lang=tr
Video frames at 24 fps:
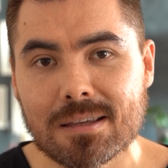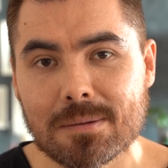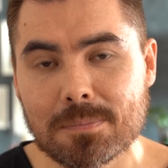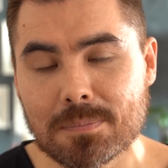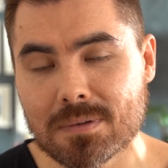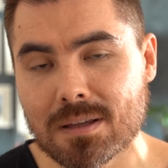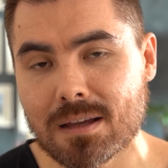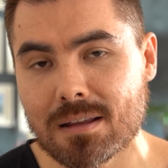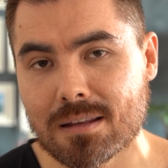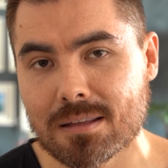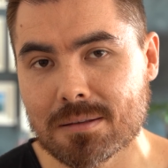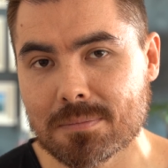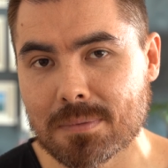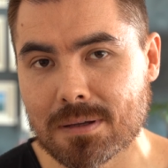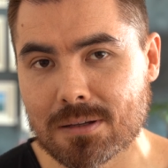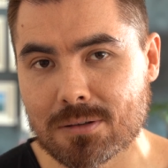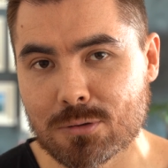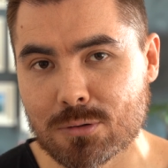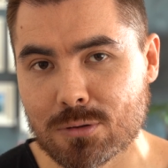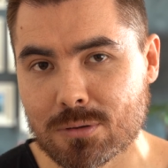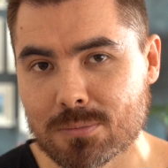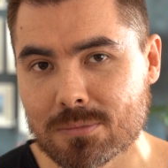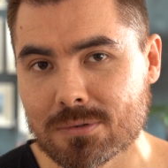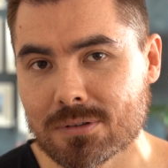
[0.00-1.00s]
iptal etmek
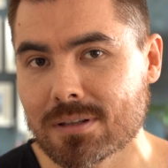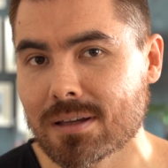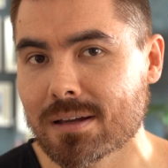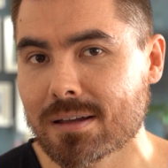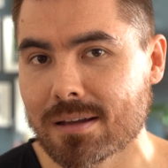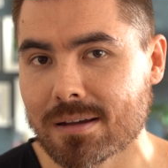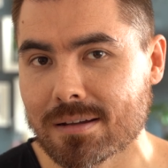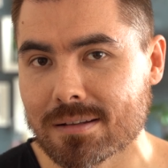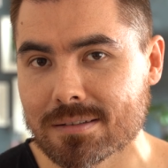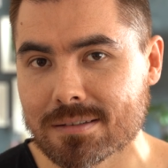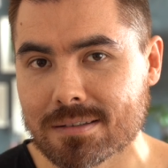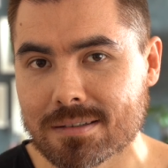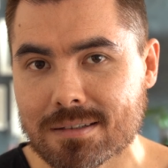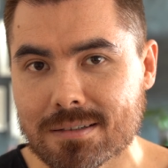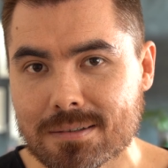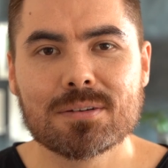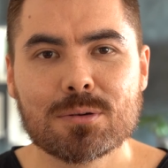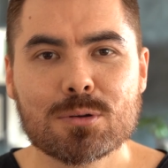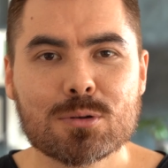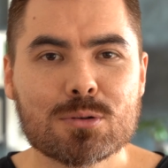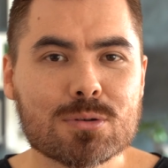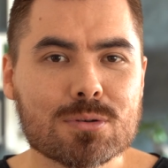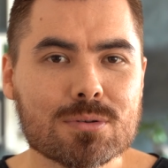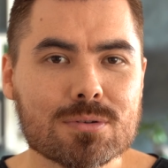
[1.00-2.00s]
durumunda kaldık.
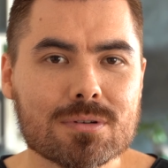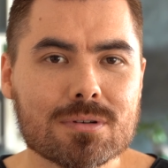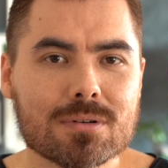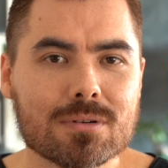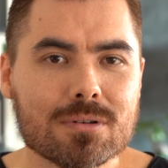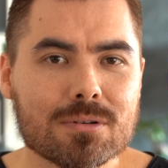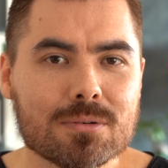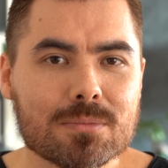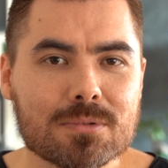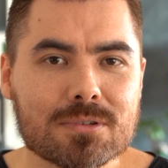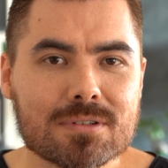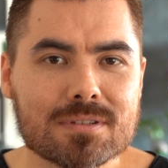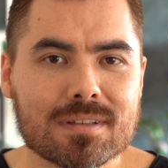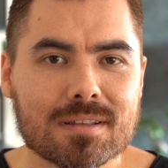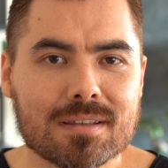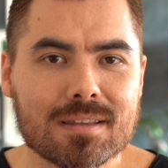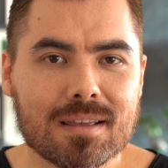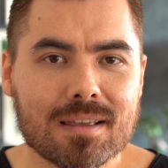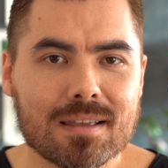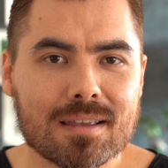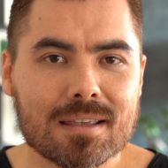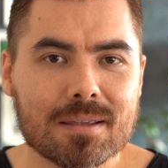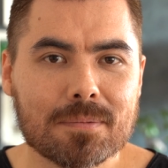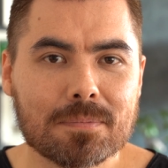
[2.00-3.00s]
Üçüncü günümüzde
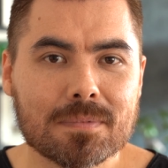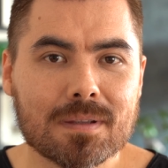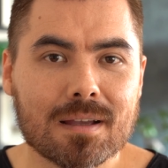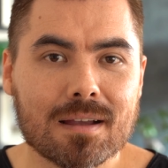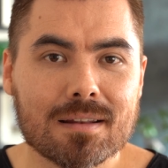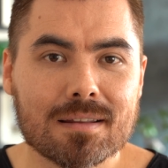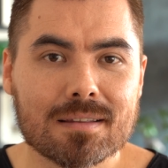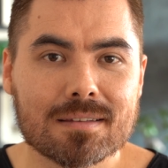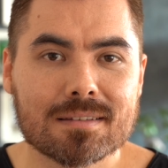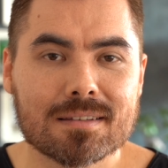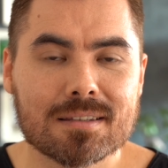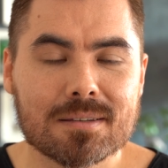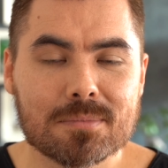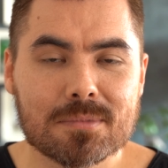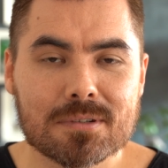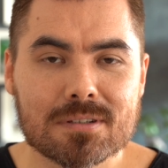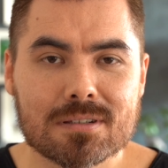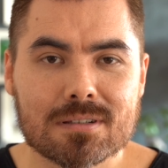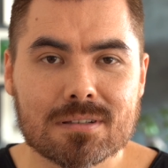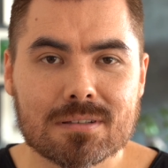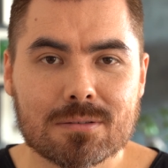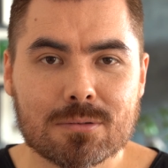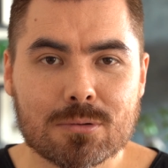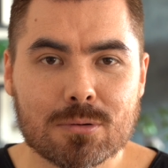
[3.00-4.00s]
de iptal
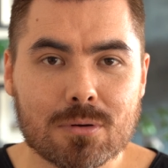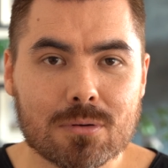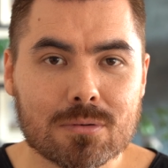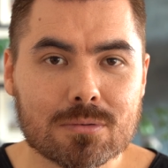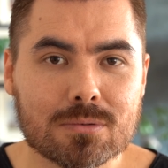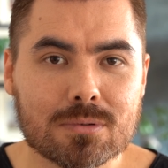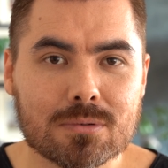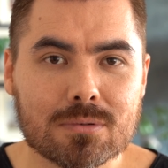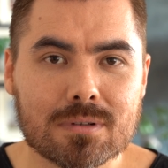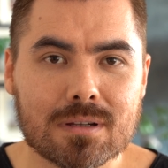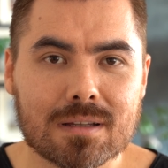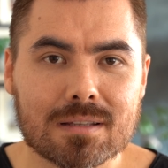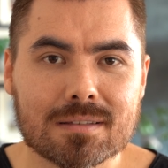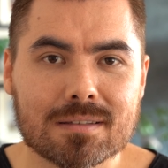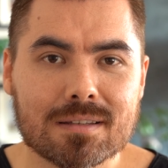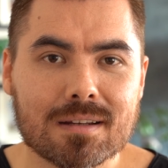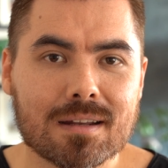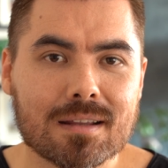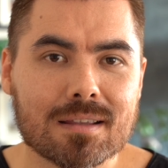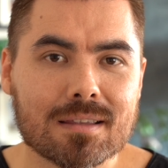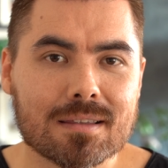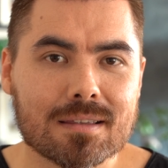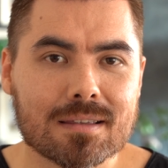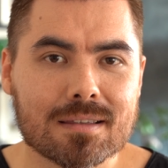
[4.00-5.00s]
ettiğimiz Trolltunga
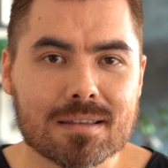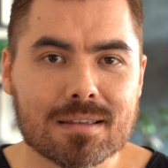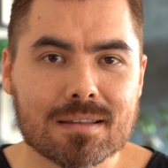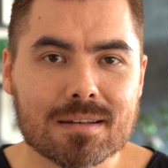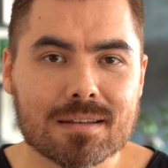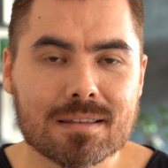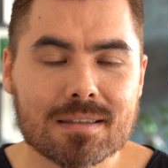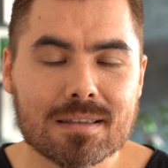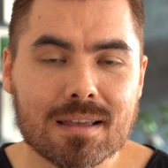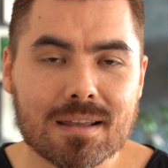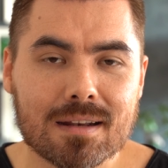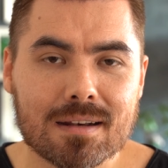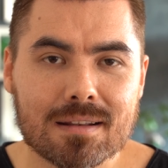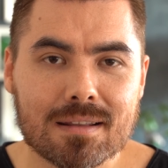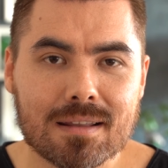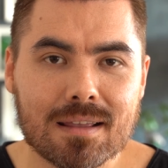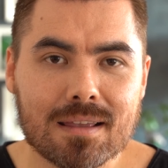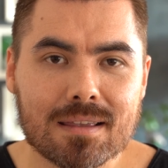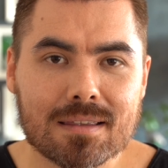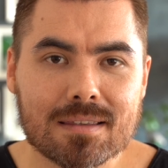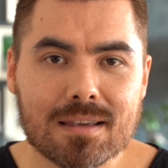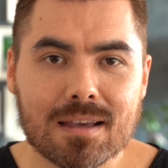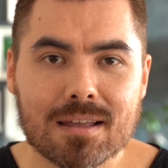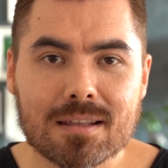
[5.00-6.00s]
trekkinginin
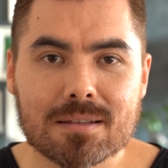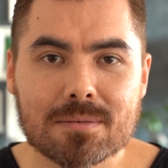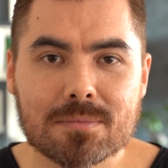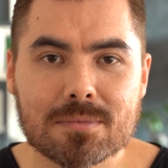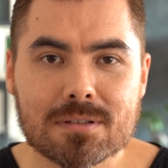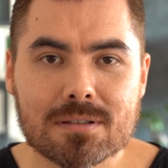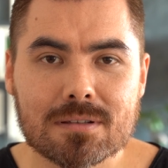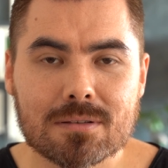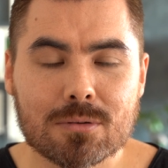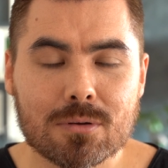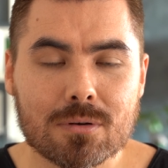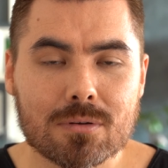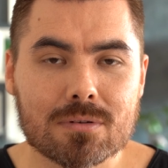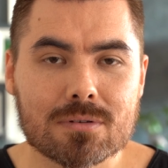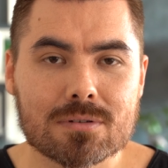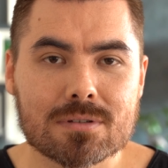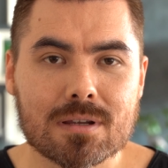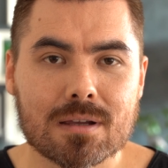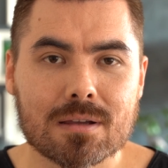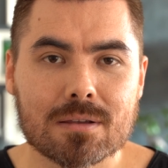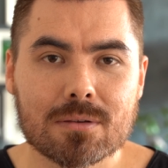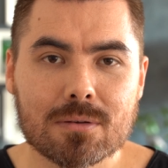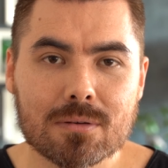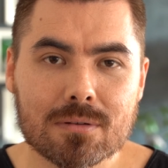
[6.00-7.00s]
yerine kendimizi
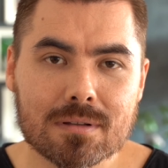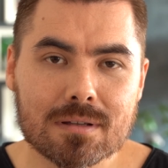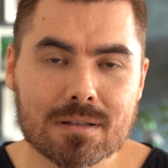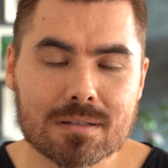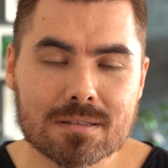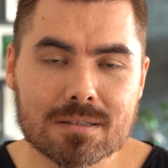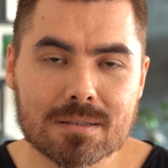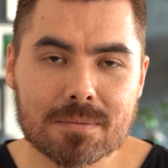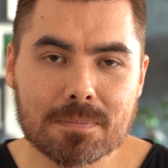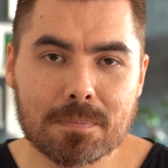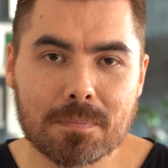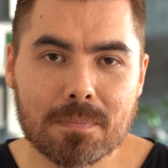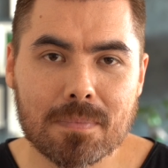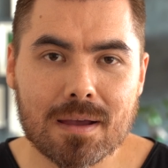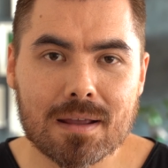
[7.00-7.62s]
doğruca yola atıp